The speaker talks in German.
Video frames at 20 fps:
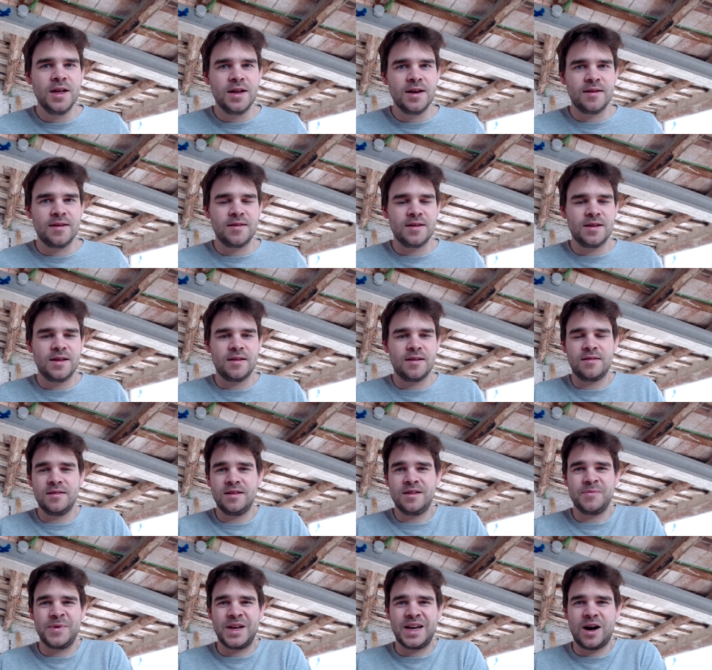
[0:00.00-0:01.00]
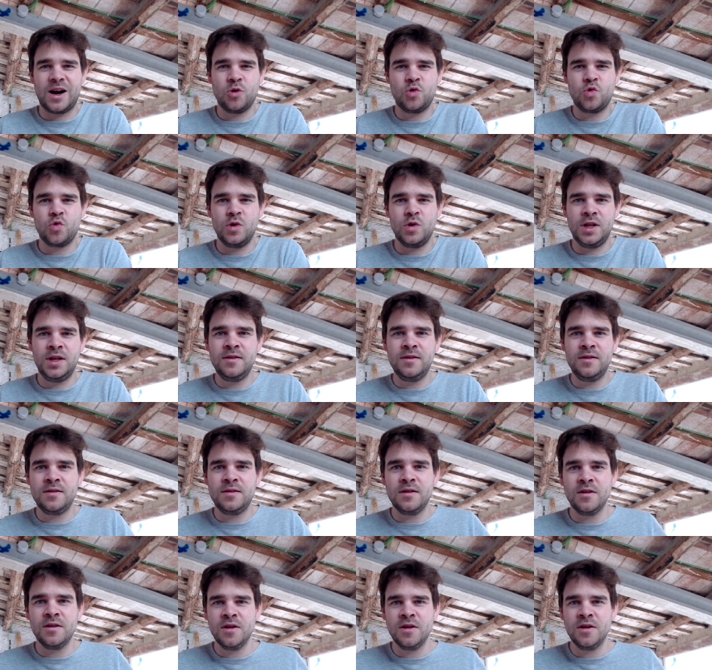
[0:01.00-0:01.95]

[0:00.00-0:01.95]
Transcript: dass ich jetzt nicht mehr ein Auto lease,